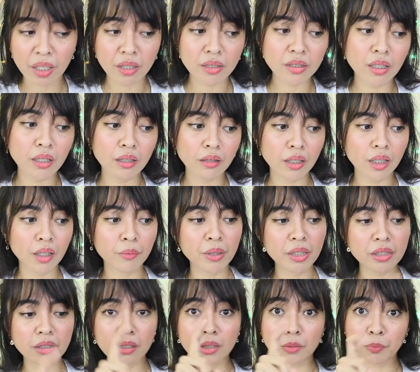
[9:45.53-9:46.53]
Kasi hindi ka
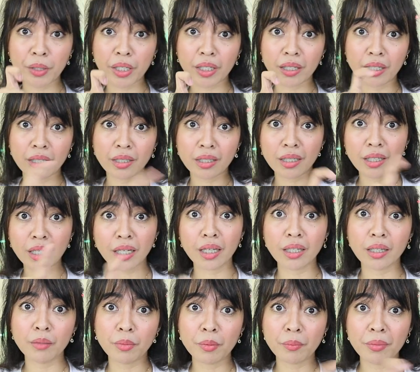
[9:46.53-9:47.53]
naman isang spray na ganyan lang
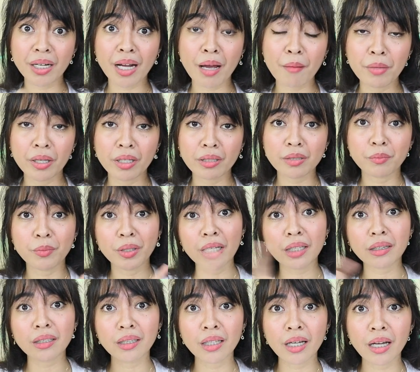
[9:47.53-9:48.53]
eh, di ba? Marami. Sabihin
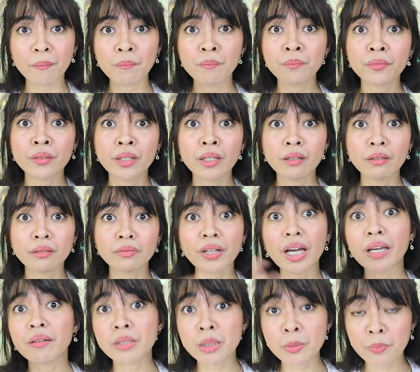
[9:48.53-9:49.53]
natin na
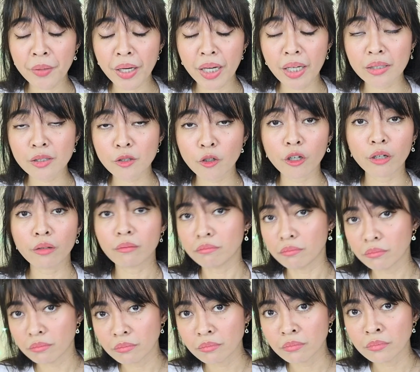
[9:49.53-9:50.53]
5 sprays or
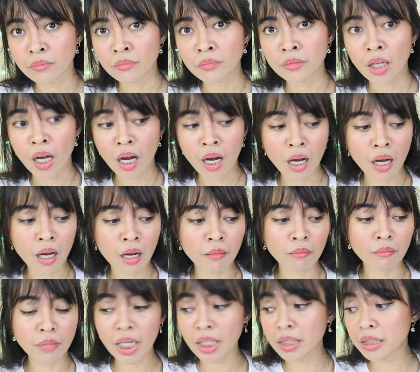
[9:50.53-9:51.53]

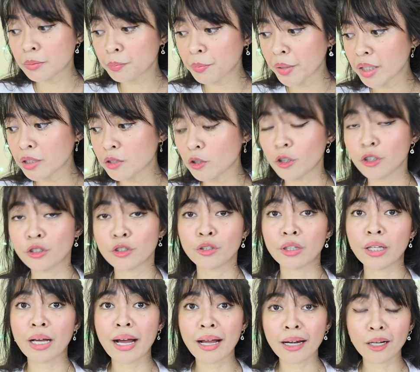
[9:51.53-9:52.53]
um, 8 sprays also
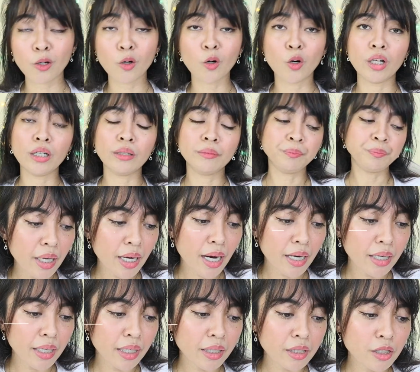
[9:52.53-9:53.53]
na alcohol.
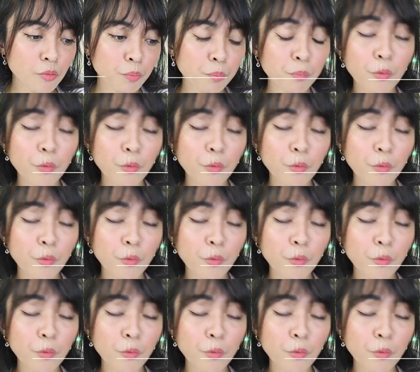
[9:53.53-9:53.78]
Nangyayari is